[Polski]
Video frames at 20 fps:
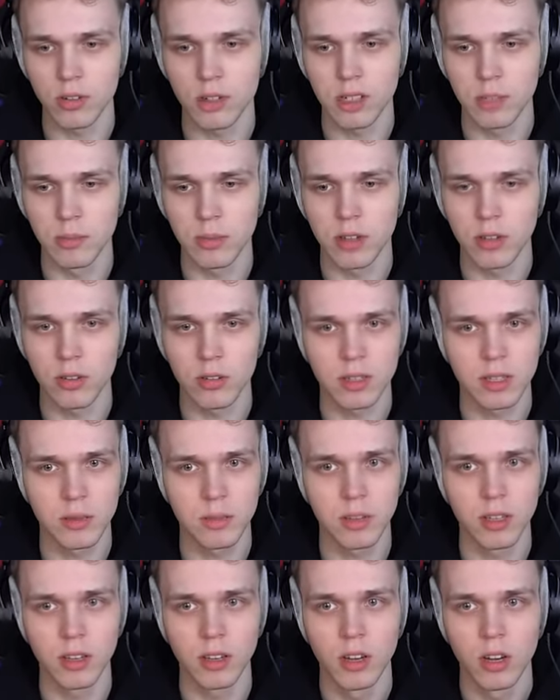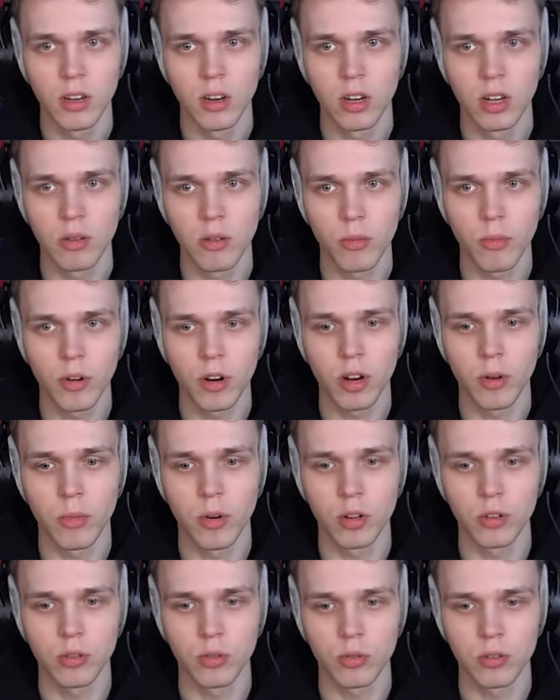rozdymki, rozdymki. Gdzie jestem? Oni mogą
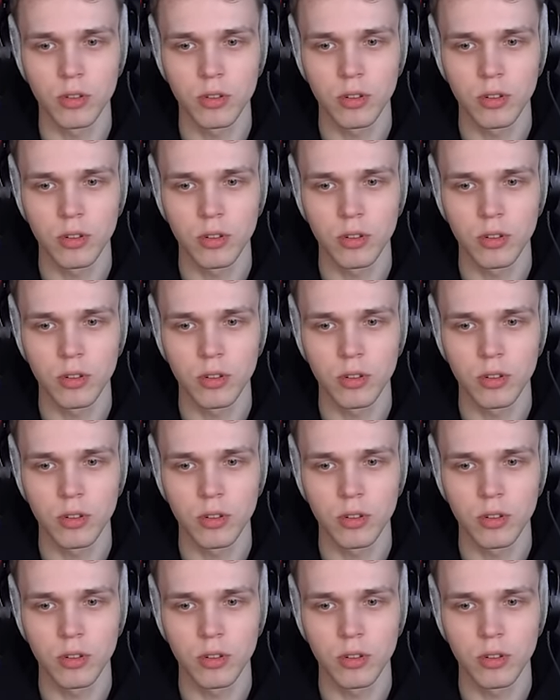otruć.